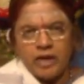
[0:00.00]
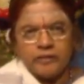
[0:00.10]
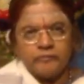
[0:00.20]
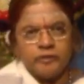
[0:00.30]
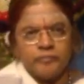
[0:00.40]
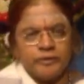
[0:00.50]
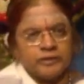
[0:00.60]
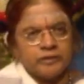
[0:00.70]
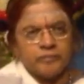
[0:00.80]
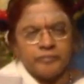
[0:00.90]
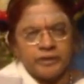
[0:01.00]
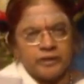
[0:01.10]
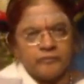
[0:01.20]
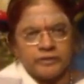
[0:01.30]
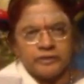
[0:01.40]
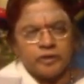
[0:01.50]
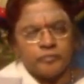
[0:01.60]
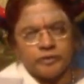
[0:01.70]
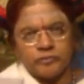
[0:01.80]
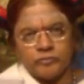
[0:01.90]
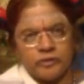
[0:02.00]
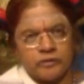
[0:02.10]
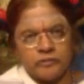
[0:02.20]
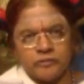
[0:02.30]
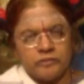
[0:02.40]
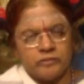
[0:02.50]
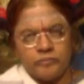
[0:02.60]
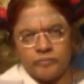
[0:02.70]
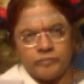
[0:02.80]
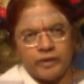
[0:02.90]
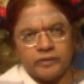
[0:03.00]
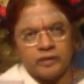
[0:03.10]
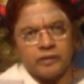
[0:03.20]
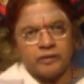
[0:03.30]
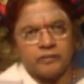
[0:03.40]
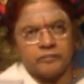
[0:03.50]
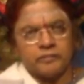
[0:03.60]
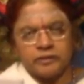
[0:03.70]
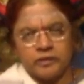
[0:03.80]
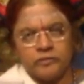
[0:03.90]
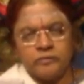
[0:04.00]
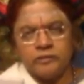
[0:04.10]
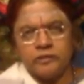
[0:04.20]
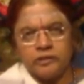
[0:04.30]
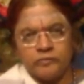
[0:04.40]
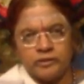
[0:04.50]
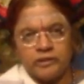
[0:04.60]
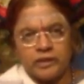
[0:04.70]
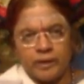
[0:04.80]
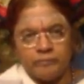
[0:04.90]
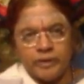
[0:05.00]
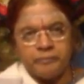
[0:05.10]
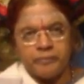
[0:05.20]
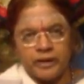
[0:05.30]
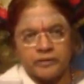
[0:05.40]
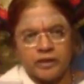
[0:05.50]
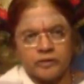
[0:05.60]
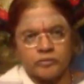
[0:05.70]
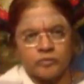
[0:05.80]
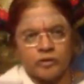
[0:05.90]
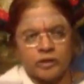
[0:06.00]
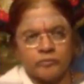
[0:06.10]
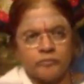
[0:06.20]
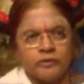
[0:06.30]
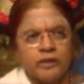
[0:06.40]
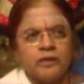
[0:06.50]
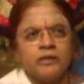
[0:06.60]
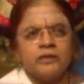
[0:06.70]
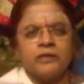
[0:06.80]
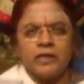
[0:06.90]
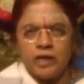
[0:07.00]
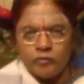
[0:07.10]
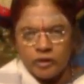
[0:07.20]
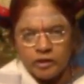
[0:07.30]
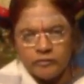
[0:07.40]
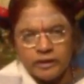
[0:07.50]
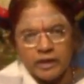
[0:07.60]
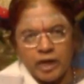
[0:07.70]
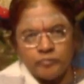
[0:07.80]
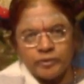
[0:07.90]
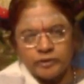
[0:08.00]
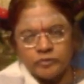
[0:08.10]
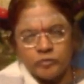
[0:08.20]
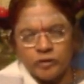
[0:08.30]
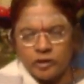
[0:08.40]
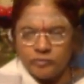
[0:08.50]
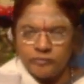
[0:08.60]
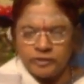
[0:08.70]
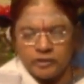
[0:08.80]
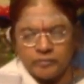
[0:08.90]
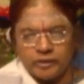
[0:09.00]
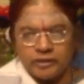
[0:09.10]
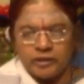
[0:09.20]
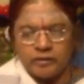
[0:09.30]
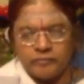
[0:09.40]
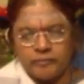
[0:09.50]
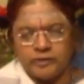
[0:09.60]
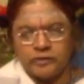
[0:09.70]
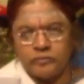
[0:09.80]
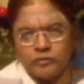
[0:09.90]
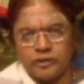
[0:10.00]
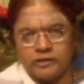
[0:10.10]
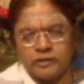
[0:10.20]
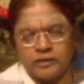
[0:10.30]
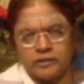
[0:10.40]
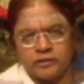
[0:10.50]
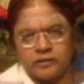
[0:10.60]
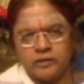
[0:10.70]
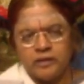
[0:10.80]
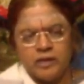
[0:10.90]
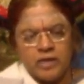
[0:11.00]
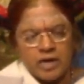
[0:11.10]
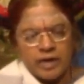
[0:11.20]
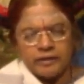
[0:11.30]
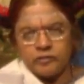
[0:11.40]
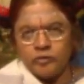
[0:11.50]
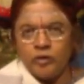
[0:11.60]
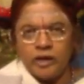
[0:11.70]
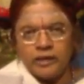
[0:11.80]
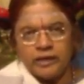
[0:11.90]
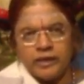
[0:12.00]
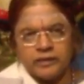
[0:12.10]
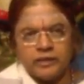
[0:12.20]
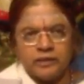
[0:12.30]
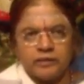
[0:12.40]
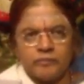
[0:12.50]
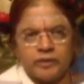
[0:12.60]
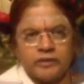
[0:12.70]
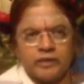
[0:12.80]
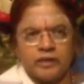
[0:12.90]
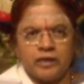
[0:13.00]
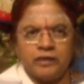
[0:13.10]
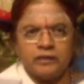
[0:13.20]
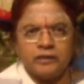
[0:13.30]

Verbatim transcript: அது வந்து பிறர பிறரை வசியப்படுத்துவதற்கும் இதுக்கும் பாதுகா செய்யும் இது வந்து நம்மை பாதுகாத்து கொள்ளவும் இறை உணர்வை நாம் பெற்றுக்கொள்ளவும் இந்த மந்திரம் வந்து துணை செய்கின்றது அது யோக நிலைக்கு இந்த மந்திரங்கள்